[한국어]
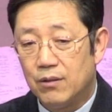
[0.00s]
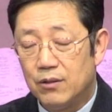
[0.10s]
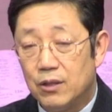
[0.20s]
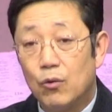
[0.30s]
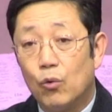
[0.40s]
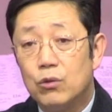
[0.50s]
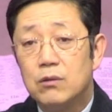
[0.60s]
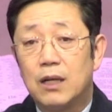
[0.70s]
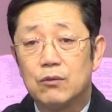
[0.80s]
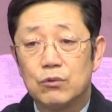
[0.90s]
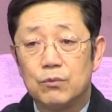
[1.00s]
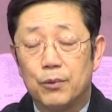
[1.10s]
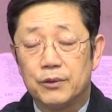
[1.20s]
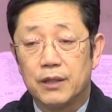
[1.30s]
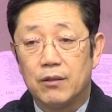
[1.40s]
여러분 오늘날도
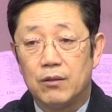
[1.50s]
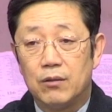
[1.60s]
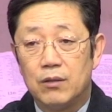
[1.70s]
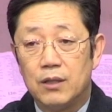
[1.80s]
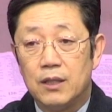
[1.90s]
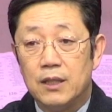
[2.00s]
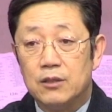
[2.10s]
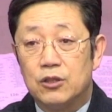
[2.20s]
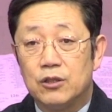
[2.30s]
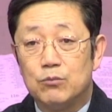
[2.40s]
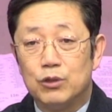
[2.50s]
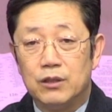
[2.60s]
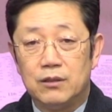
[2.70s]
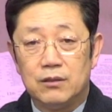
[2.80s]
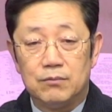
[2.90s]
보세요. 지금
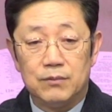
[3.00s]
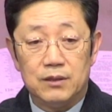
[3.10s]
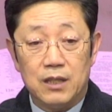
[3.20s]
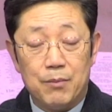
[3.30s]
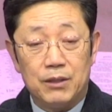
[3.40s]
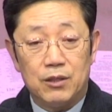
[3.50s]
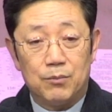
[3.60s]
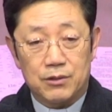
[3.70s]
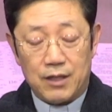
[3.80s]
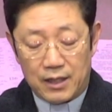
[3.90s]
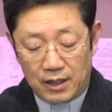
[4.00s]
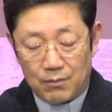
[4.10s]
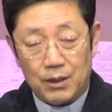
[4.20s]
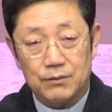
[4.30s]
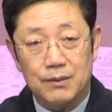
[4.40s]
우리는 예배드리면서 하나님
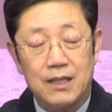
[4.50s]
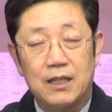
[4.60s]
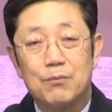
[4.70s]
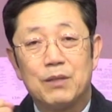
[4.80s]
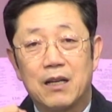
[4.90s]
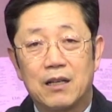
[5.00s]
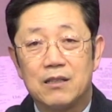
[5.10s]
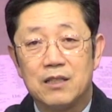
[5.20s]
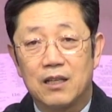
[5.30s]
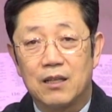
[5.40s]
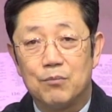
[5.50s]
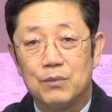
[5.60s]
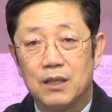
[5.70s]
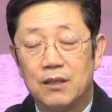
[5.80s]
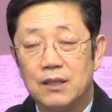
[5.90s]
말씀, 하나님 나라를
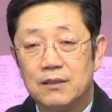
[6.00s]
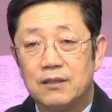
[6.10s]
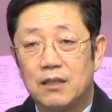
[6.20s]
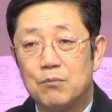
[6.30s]
이야기합니다. 세상